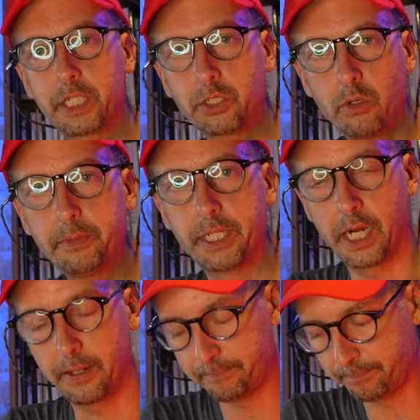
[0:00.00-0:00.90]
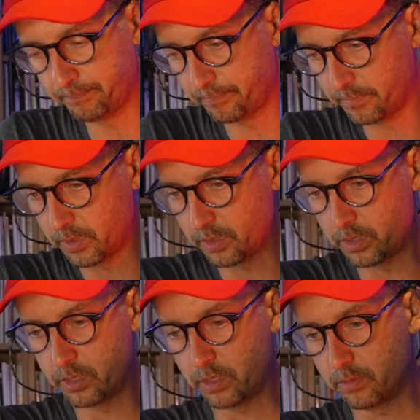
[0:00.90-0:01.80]
たぞみたいな。
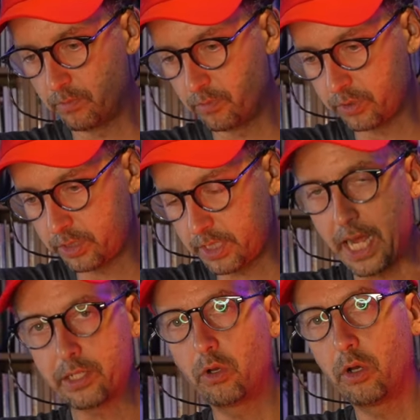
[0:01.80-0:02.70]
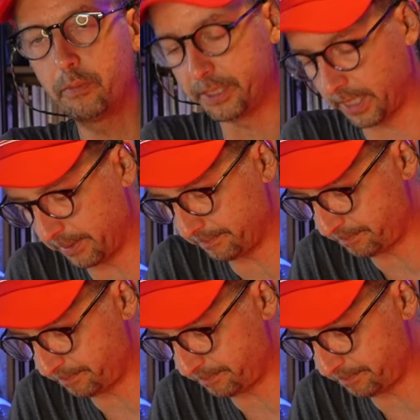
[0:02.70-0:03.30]
もうスタートみたいな。